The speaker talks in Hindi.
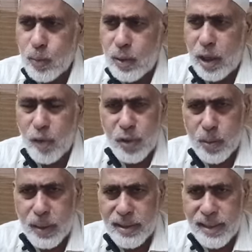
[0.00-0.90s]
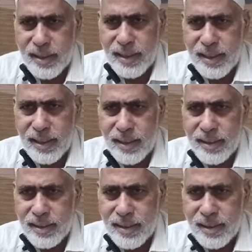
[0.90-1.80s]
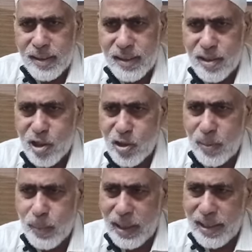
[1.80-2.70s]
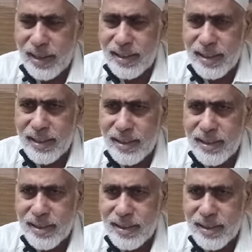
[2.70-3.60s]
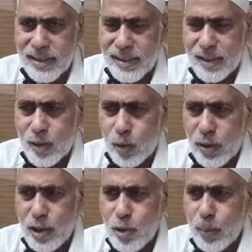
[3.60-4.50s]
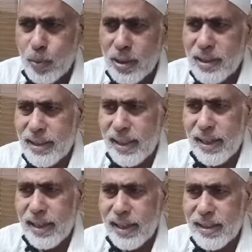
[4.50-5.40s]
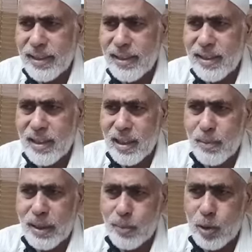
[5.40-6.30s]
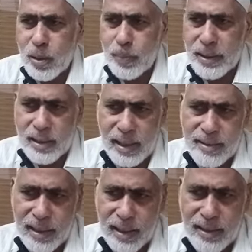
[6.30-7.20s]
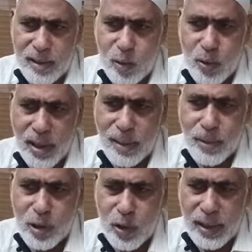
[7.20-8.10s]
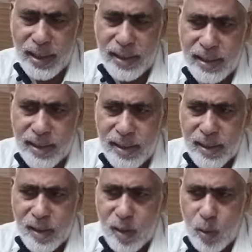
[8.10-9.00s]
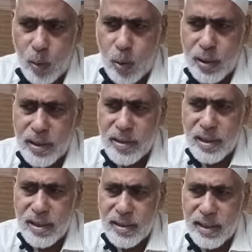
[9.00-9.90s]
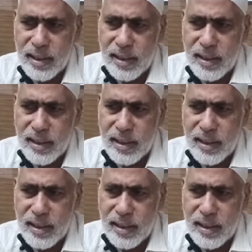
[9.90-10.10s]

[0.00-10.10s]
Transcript: ऑफिस बंद कर देगा सही है मिलेगा नहीं सही है तो ये सब चीजें यहाँ आके देखने के बाद मुझे पता चला कि दुनिया में जो है हम्म। लोग किसी से